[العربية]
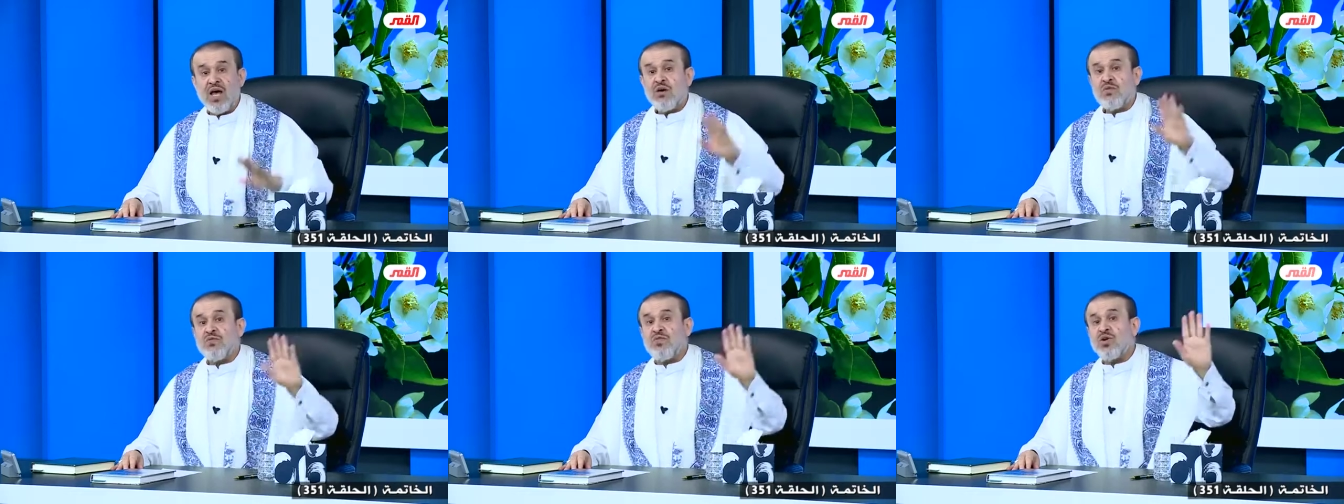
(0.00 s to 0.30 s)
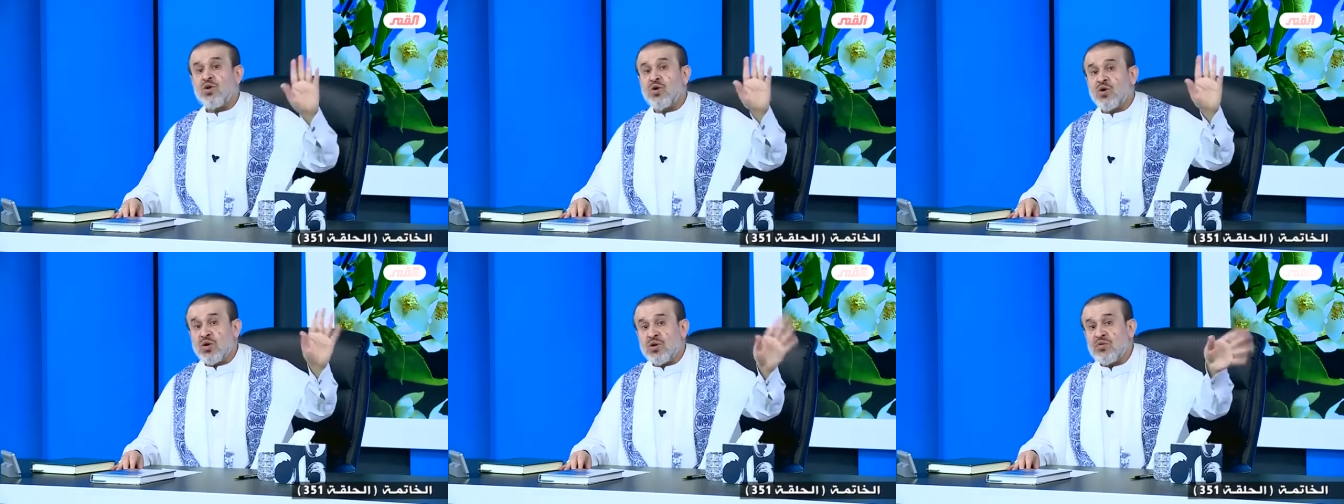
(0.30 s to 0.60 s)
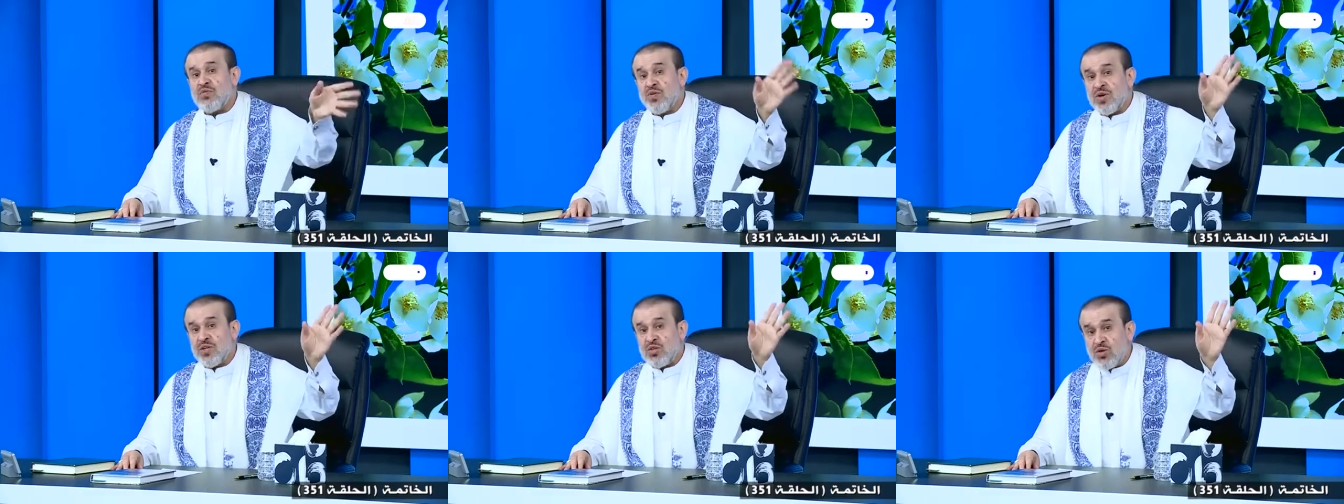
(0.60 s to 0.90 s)
في
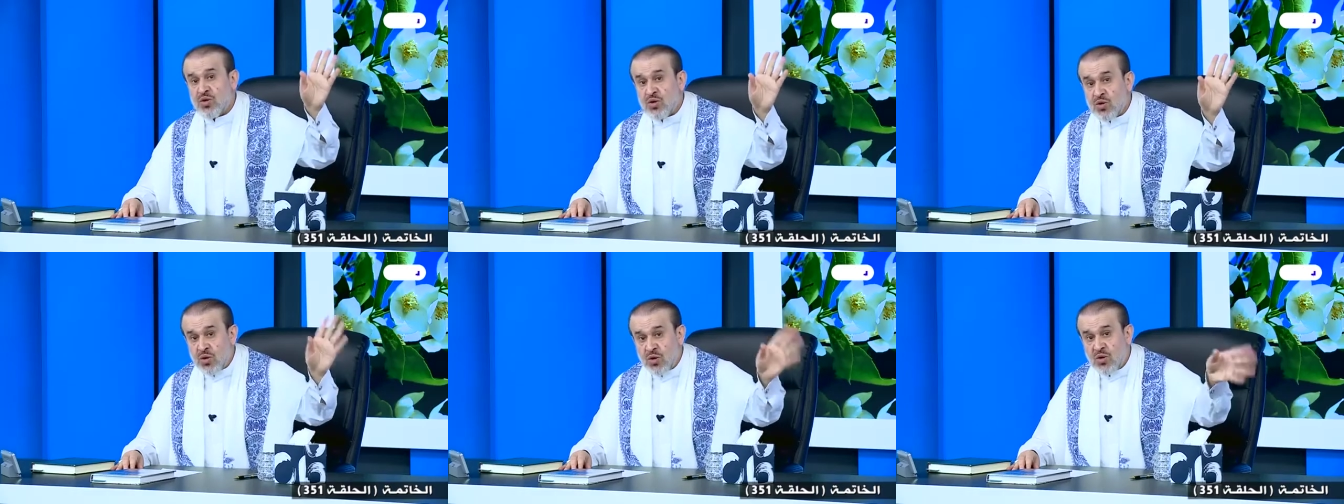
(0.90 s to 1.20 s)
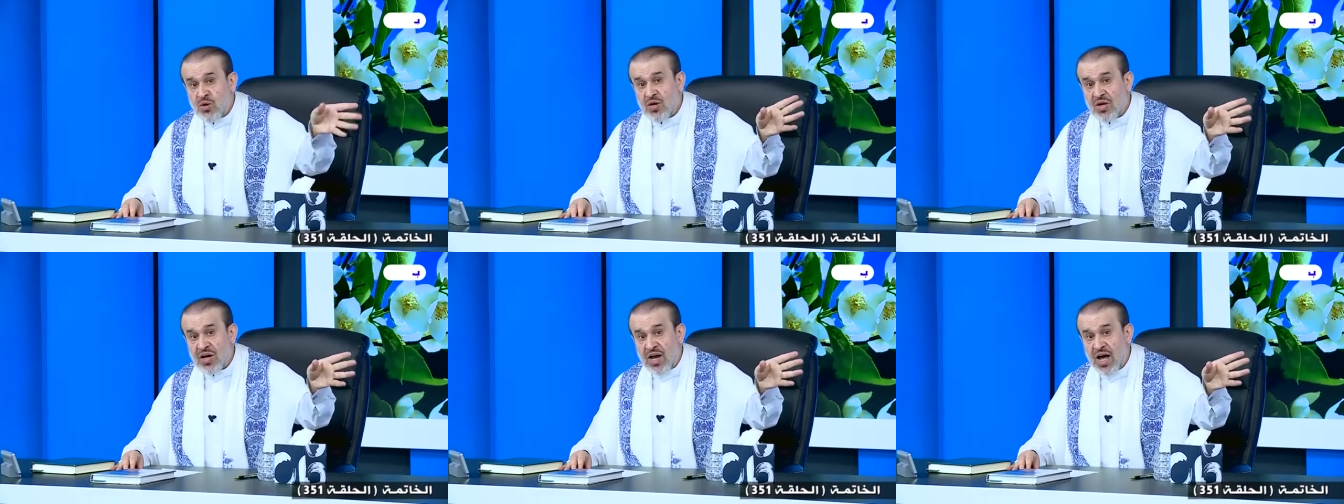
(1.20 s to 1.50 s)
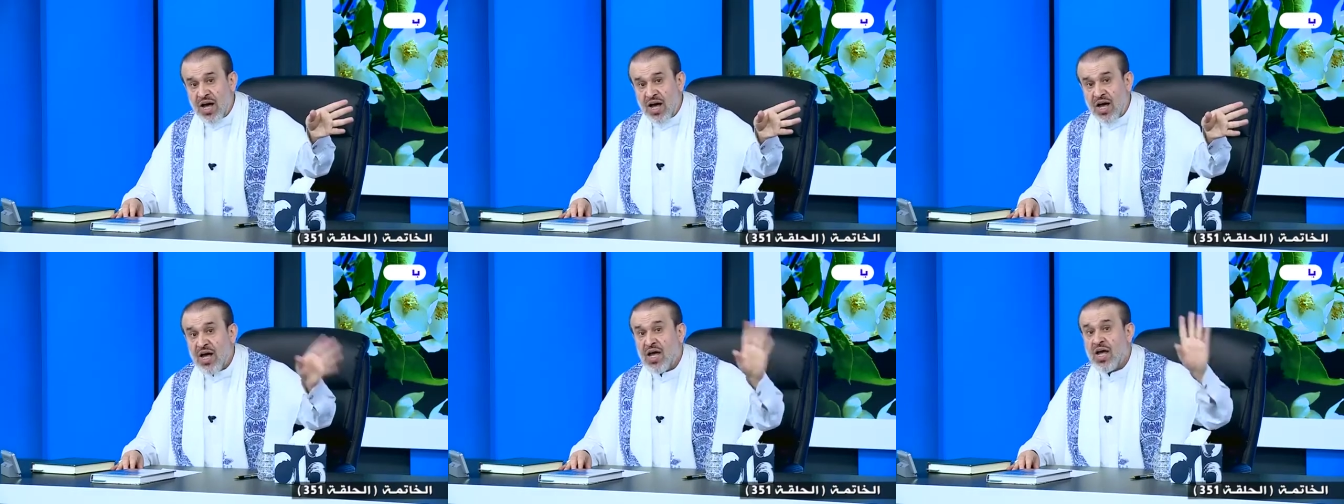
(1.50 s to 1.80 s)
غرفة
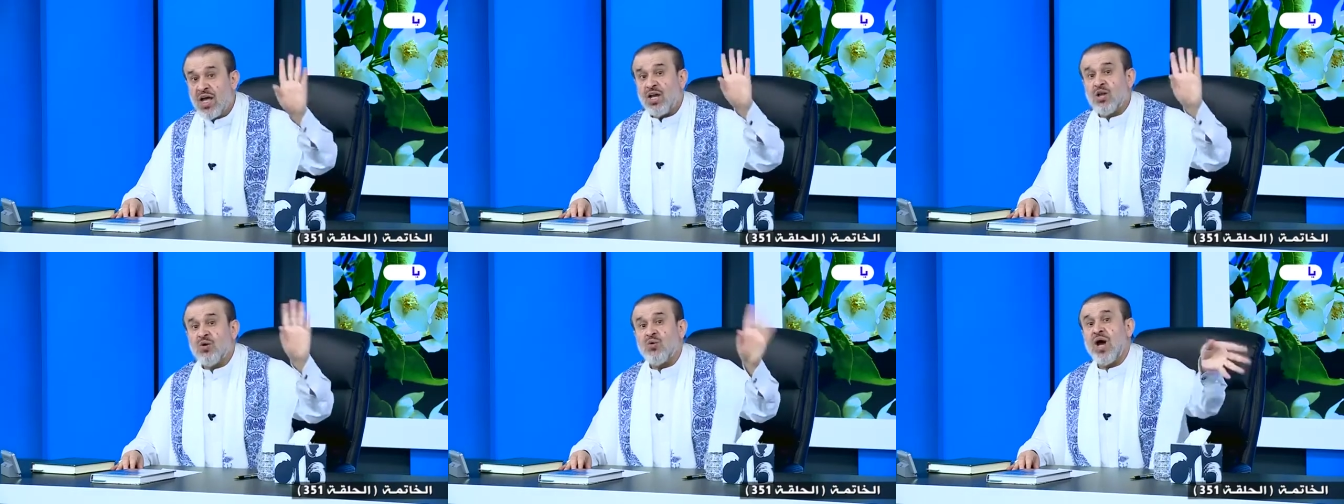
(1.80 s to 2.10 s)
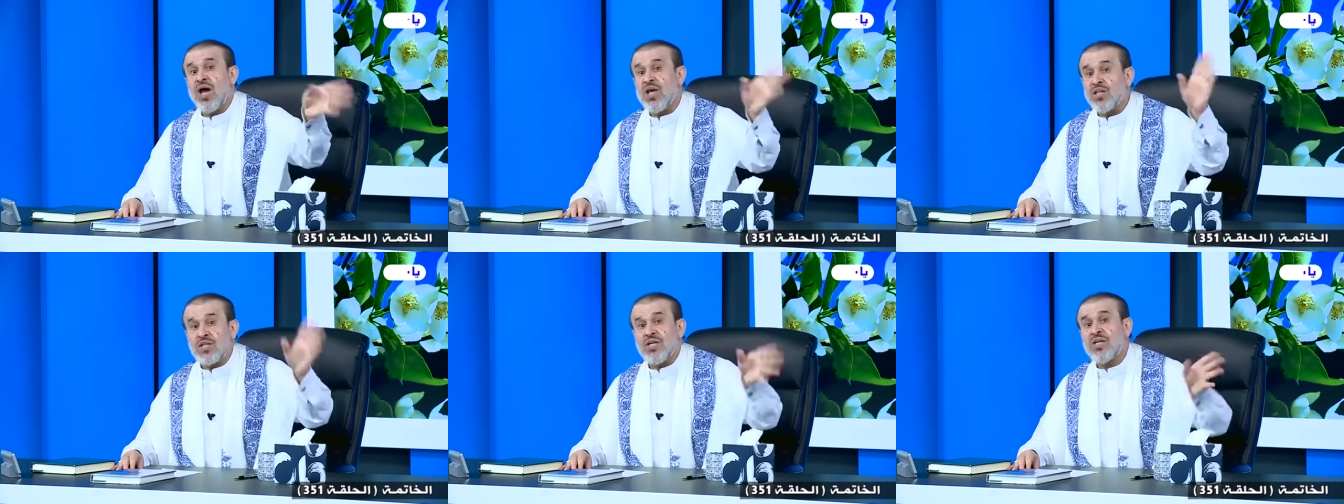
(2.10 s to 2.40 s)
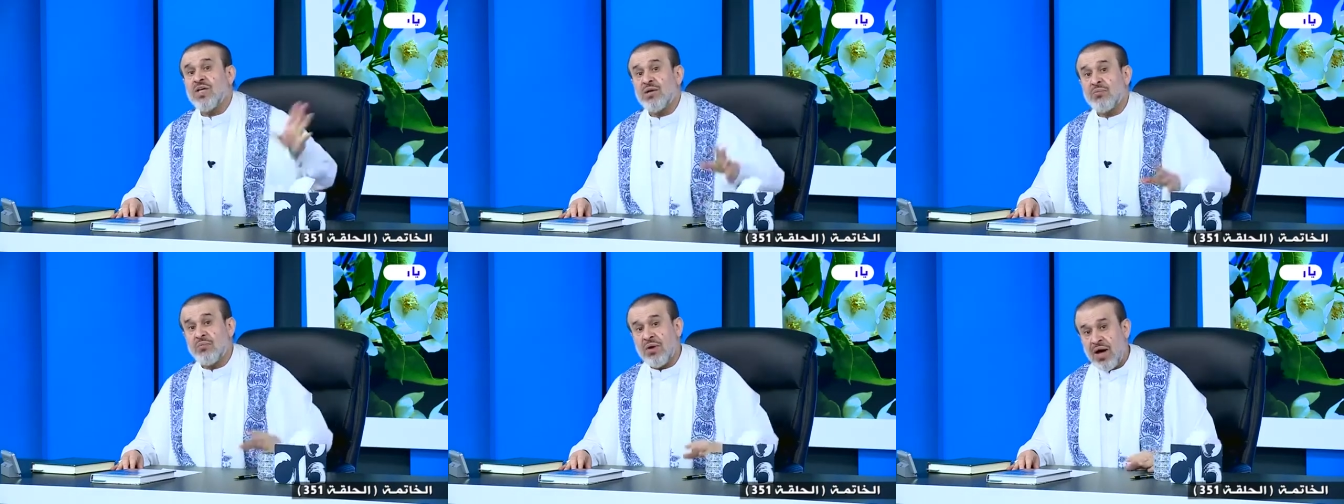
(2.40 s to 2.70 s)
أخرى
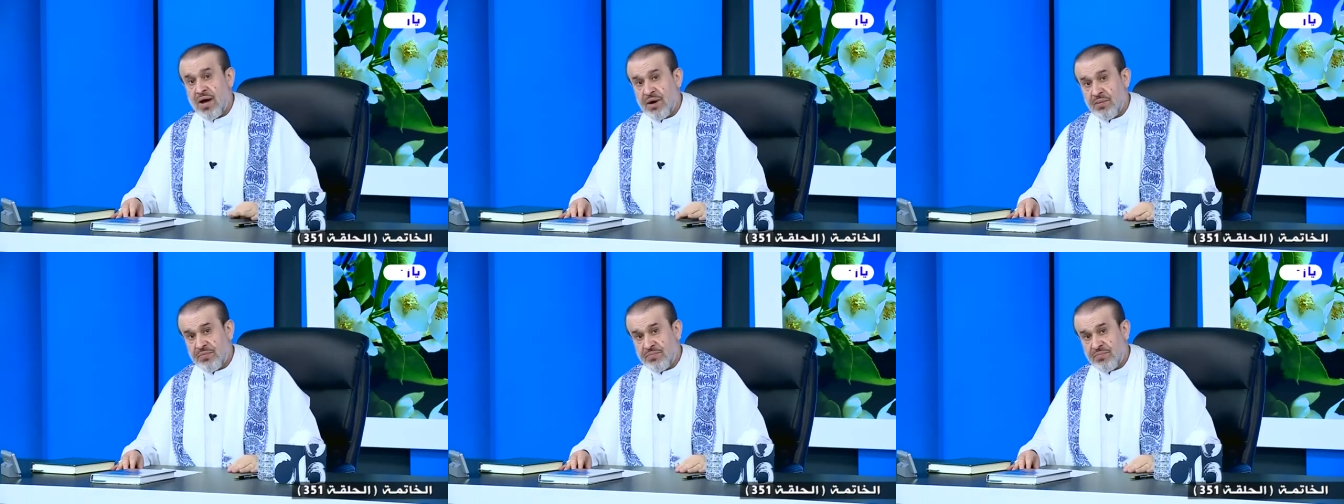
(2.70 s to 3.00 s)
لوحدهما